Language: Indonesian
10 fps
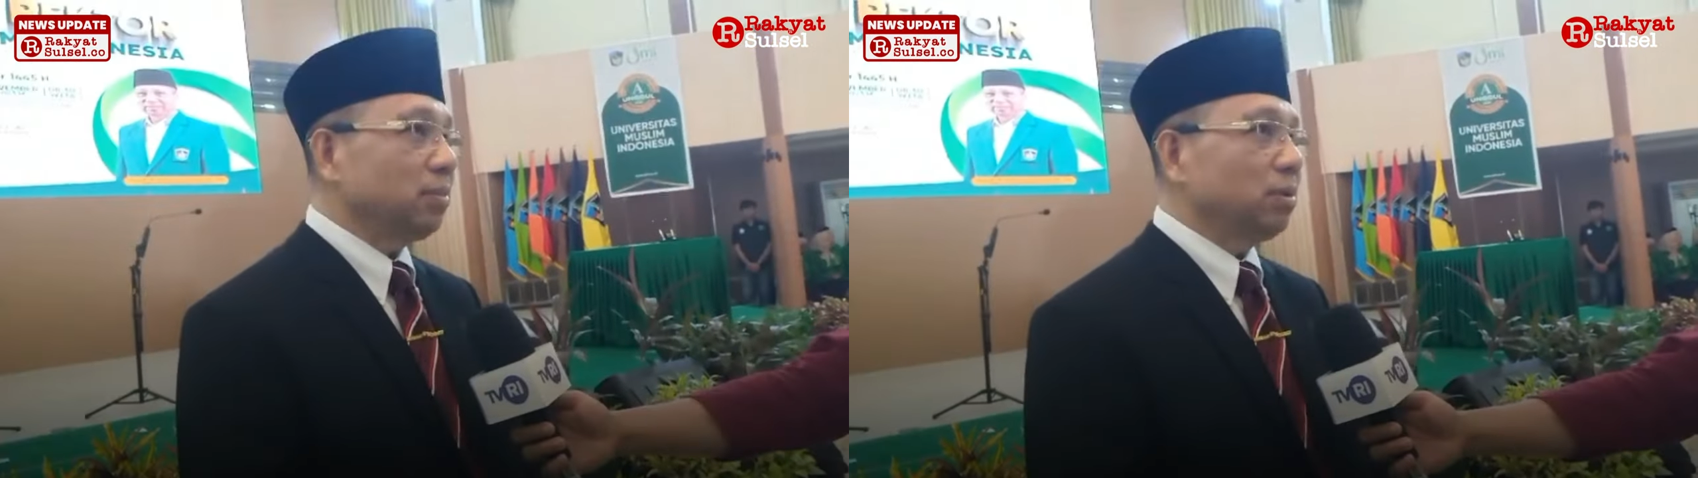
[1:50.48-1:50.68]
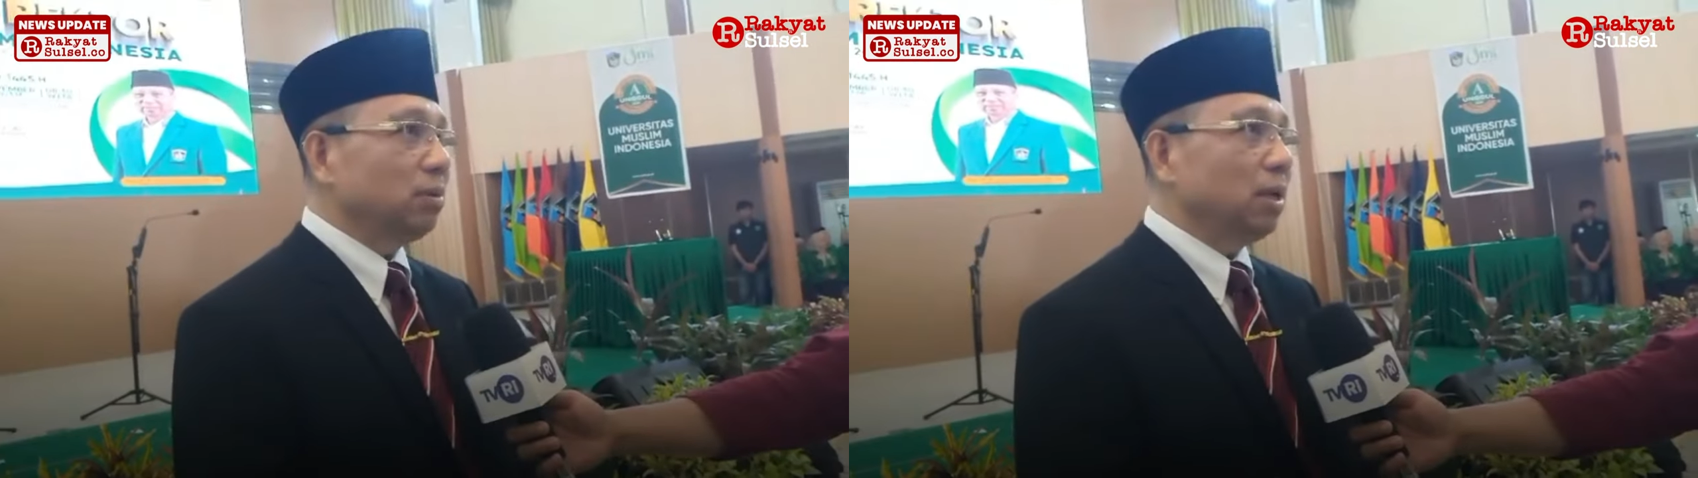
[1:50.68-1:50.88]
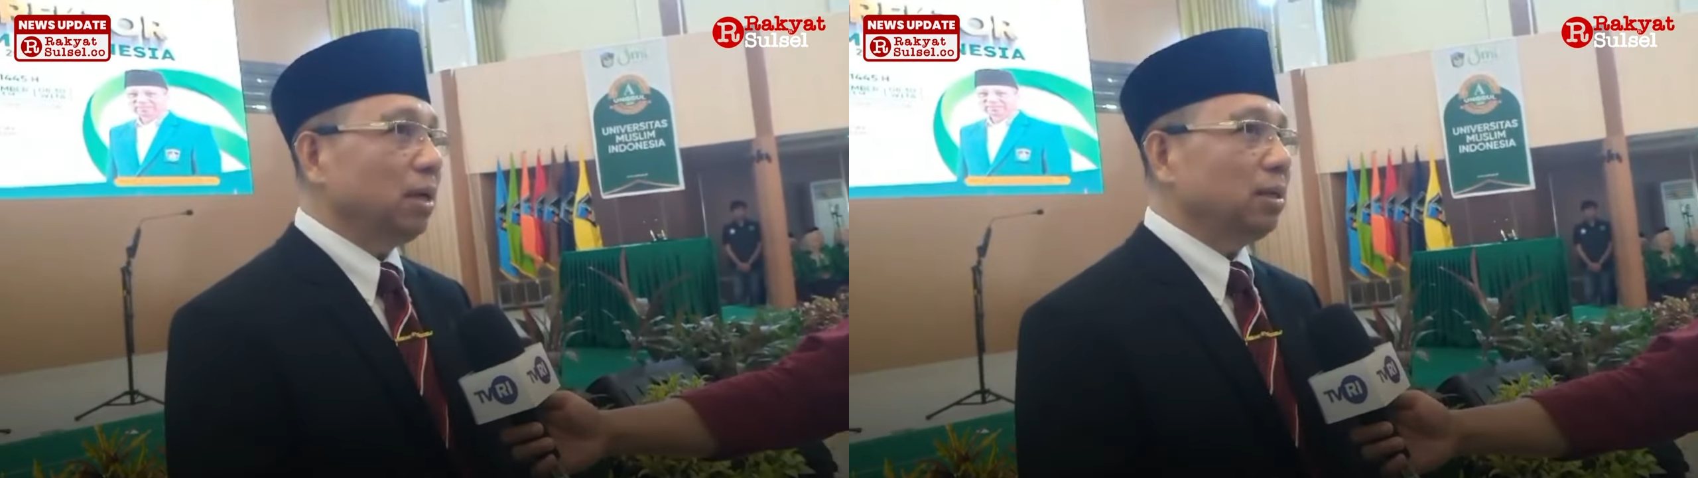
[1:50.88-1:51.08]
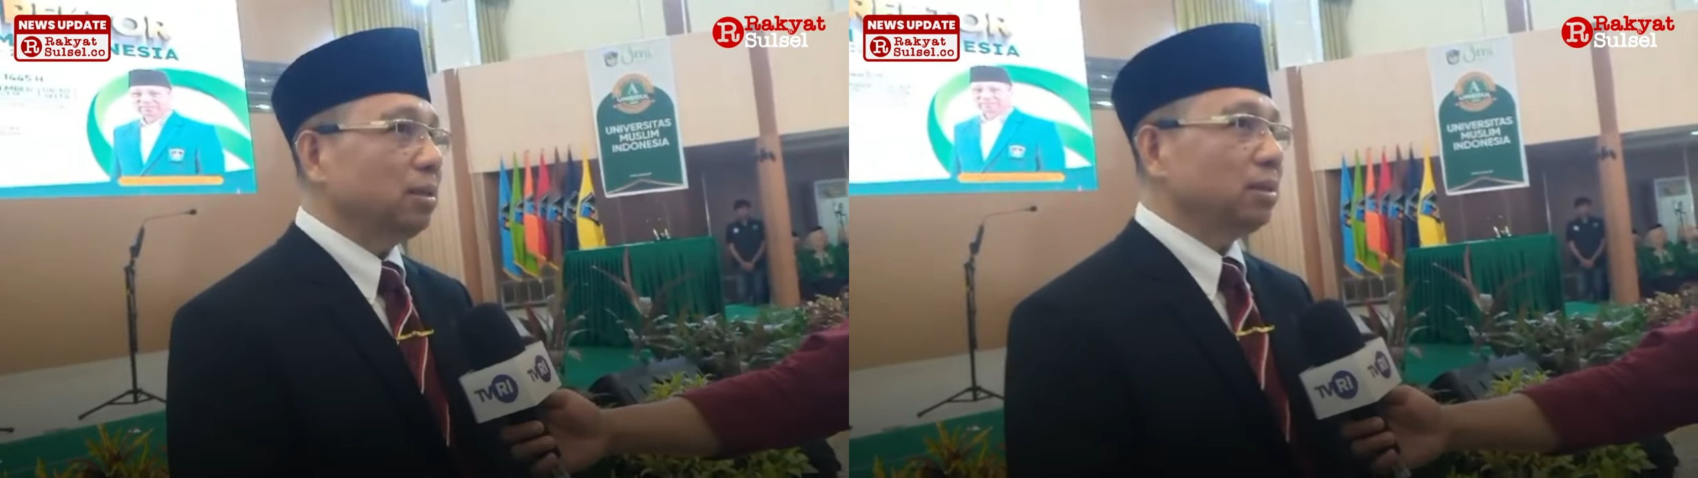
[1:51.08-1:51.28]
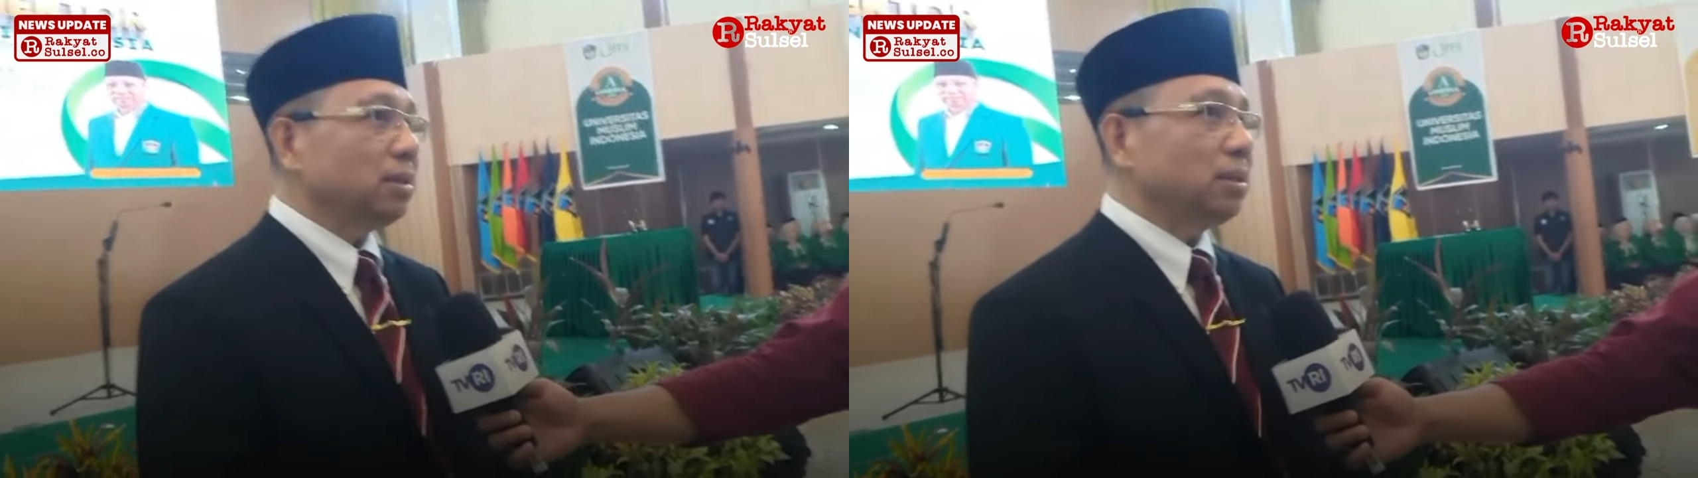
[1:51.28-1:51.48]
Kebetulan
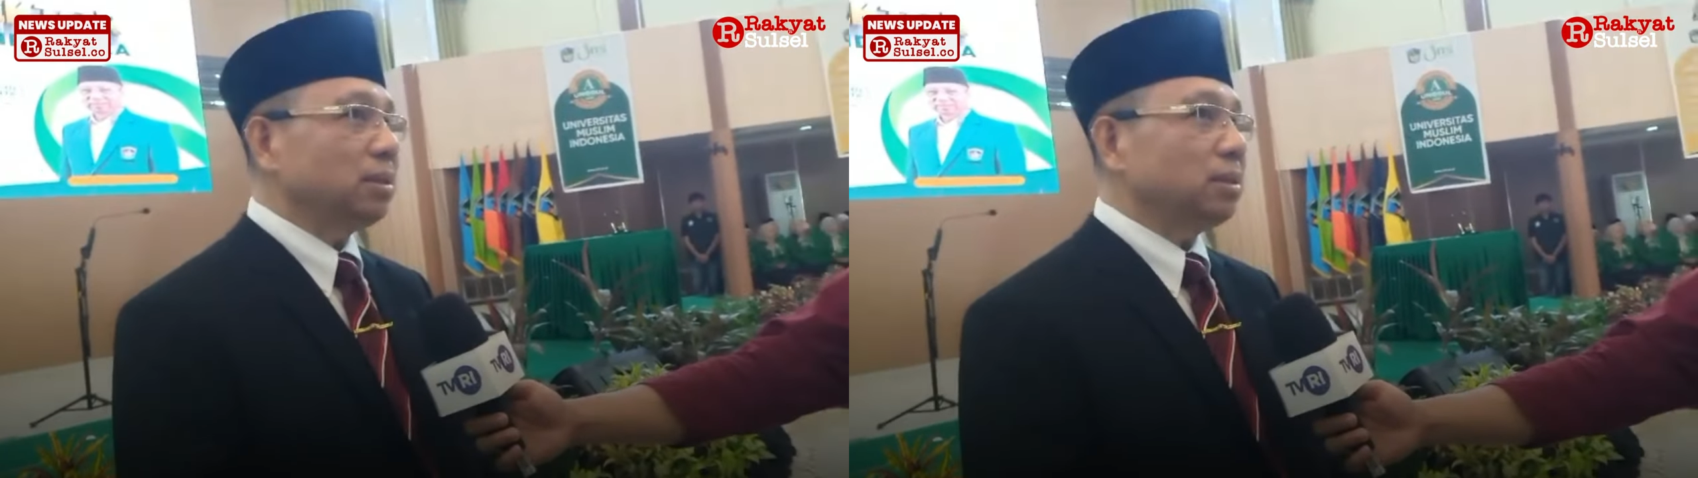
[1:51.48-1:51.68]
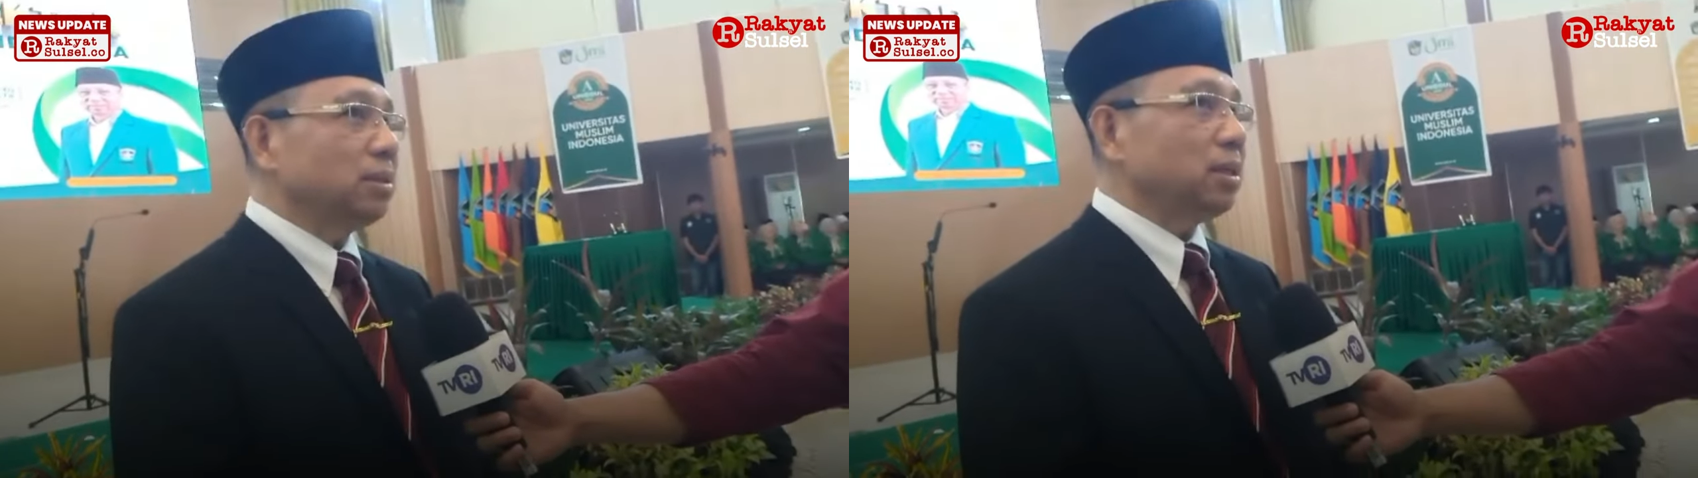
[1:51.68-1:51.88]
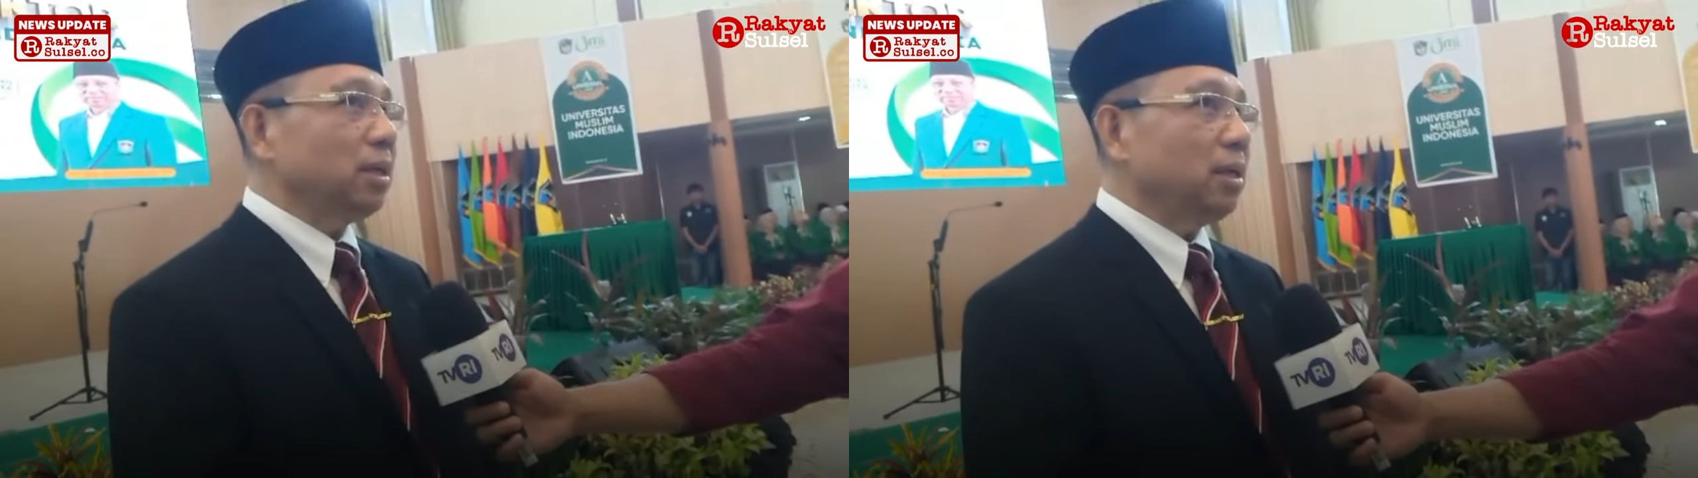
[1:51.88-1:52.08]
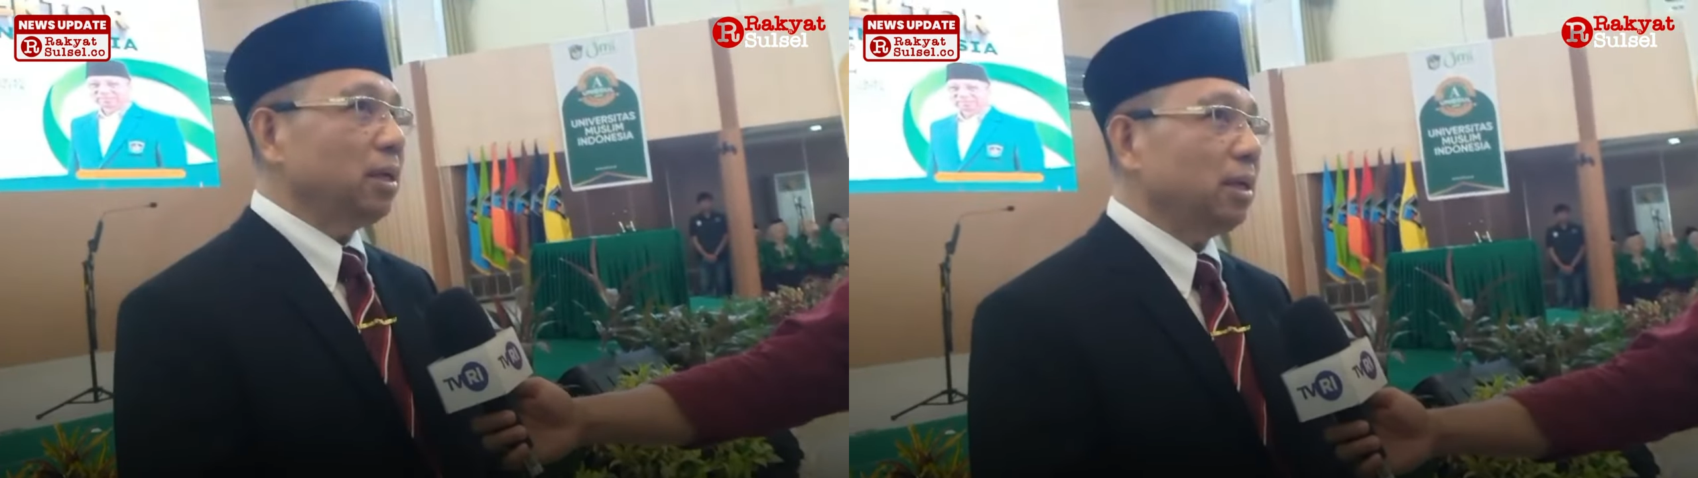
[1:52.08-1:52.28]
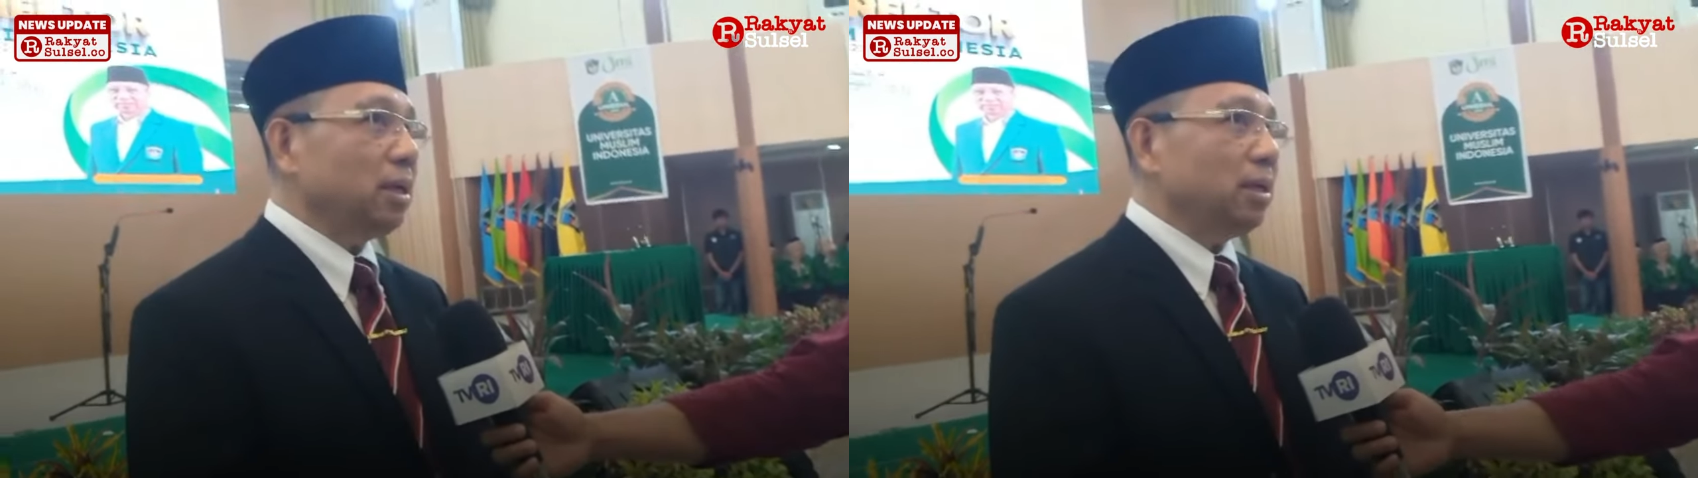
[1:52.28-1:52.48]
eh, saya